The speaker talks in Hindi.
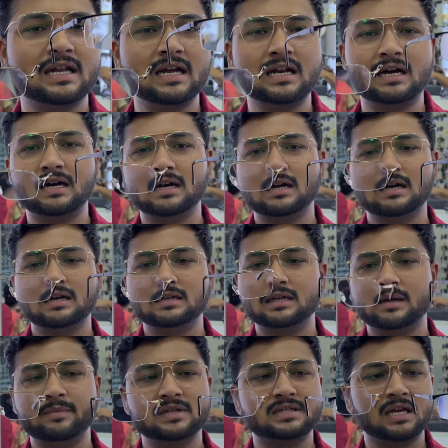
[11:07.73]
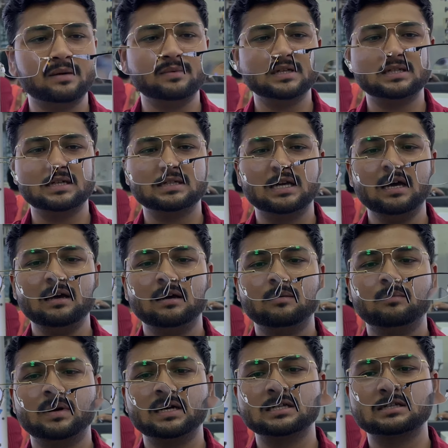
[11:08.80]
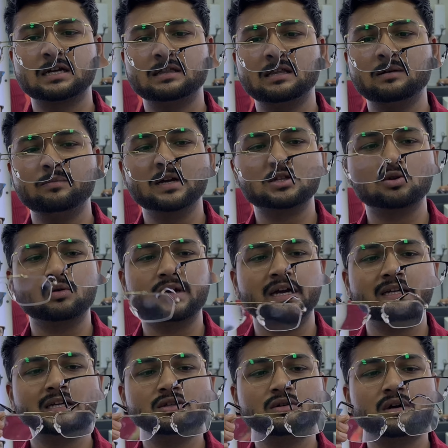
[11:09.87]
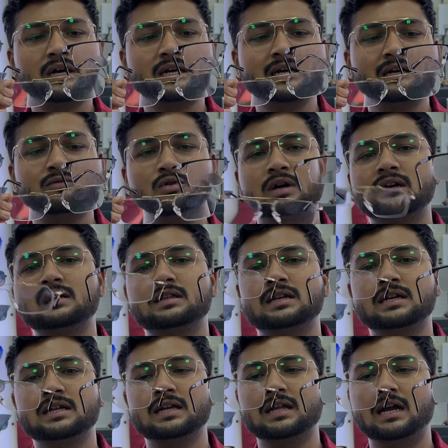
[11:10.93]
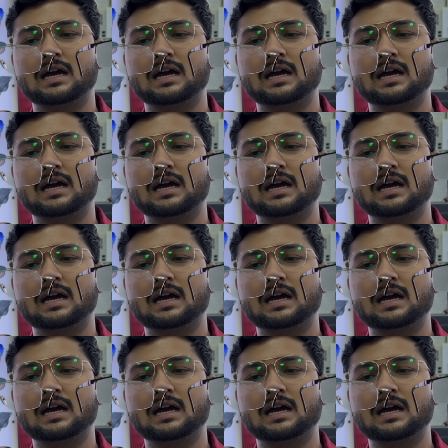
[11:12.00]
रहा है ना ये भी सेम ही चीज़ है बट इसके अंदर मिक्स हो गया ये जो कट है वो कट दिख ही रहा